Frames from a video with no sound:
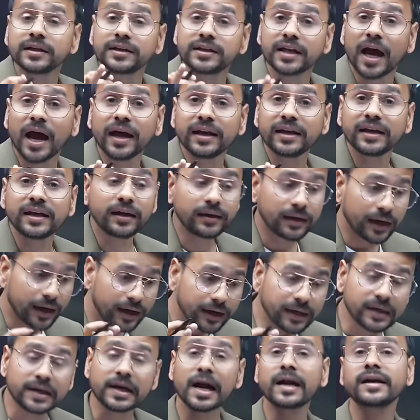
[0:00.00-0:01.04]
यानी
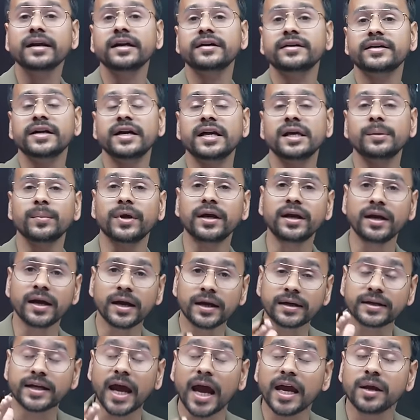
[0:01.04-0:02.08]
इंट्राडे ट्रेडिंग में
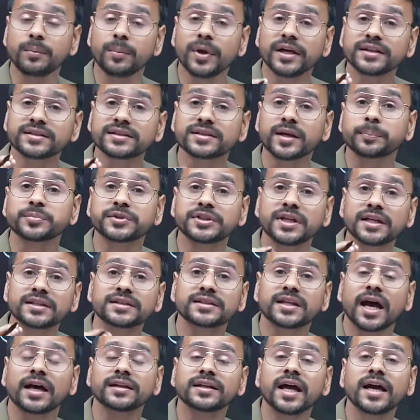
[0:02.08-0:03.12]
टाइमिंग सबसे
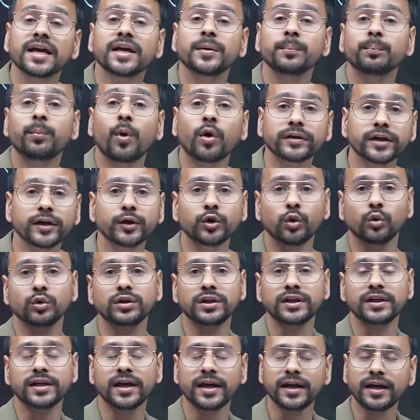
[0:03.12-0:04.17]
ज्यादा इंपॉर्टेंट
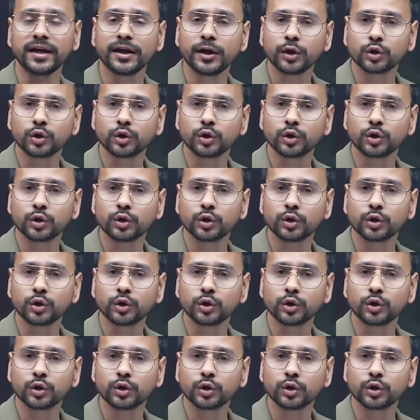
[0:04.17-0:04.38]
होती है